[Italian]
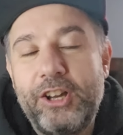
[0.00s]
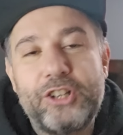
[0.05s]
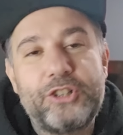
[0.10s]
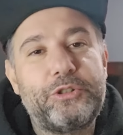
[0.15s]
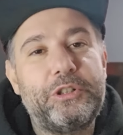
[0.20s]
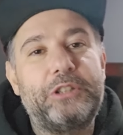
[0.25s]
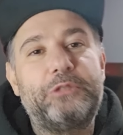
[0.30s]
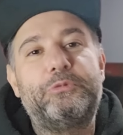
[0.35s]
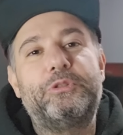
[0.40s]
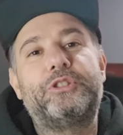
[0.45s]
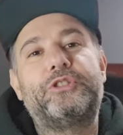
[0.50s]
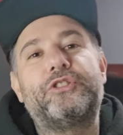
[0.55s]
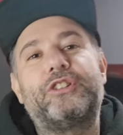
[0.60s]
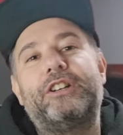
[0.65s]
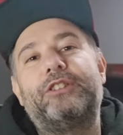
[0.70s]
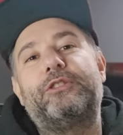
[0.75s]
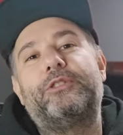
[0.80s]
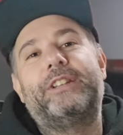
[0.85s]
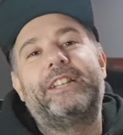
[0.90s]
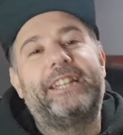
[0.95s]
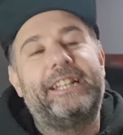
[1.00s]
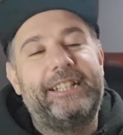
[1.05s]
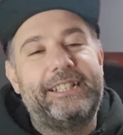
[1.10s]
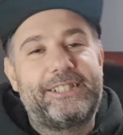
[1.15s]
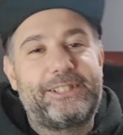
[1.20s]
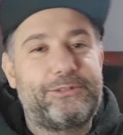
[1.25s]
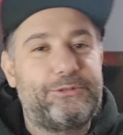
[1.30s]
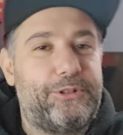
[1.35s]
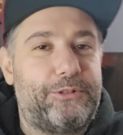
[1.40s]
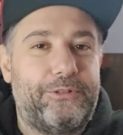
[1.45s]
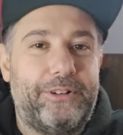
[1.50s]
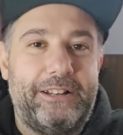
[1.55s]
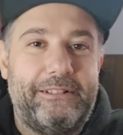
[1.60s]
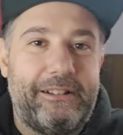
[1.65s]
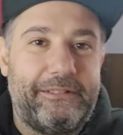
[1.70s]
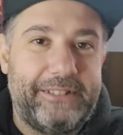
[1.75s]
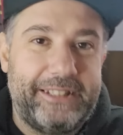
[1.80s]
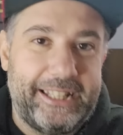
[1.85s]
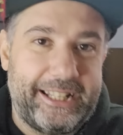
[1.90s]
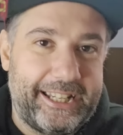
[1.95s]
cioè due giocatori che nessuno
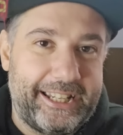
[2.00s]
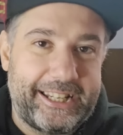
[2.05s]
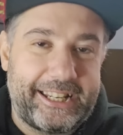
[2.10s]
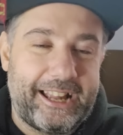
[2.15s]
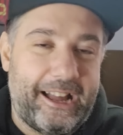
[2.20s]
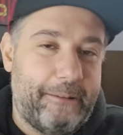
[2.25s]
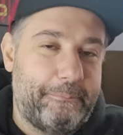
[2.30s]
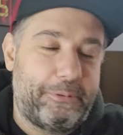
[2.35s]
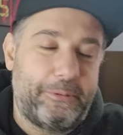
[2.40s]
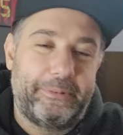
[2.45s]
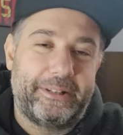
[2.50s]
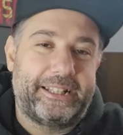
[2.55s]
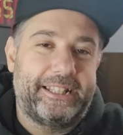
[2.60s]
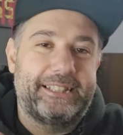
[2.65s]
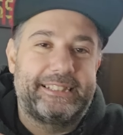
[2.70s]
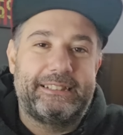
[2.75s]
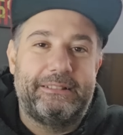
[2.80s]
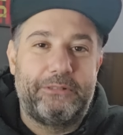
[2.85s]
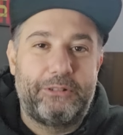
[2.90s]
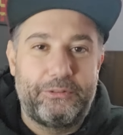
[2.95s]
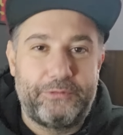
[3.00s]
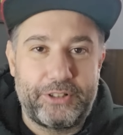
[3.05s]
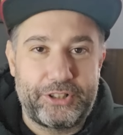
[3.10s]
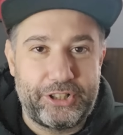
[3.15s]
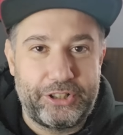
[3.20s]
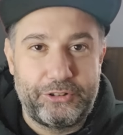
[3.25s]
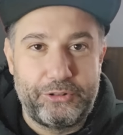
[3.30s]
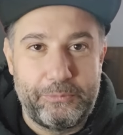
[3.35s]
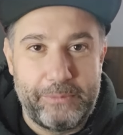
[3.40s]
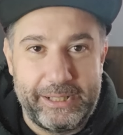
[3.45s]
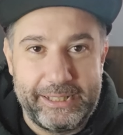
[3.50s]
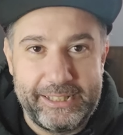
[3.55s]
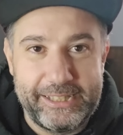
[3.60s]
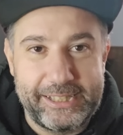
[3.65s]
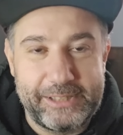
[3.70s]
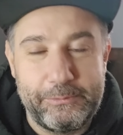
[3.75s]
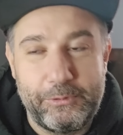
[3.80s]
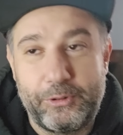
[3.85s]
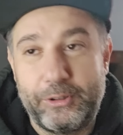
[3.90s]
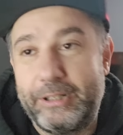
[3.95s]
voleva vedere in campo perché stavano facendo
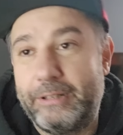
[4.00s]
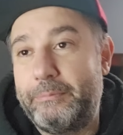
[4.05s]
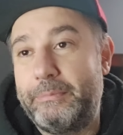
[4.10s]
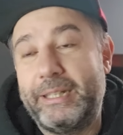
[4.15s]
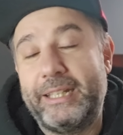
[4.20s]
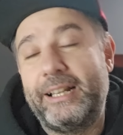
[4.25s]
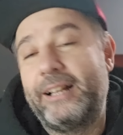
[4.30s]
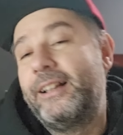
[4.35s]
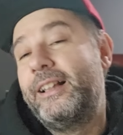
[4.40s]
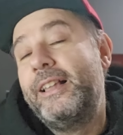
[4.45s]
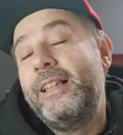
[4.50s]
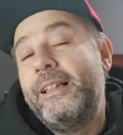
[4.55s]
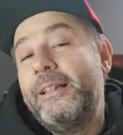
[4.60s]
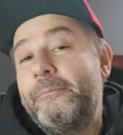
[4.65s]
malissimo con il Mina.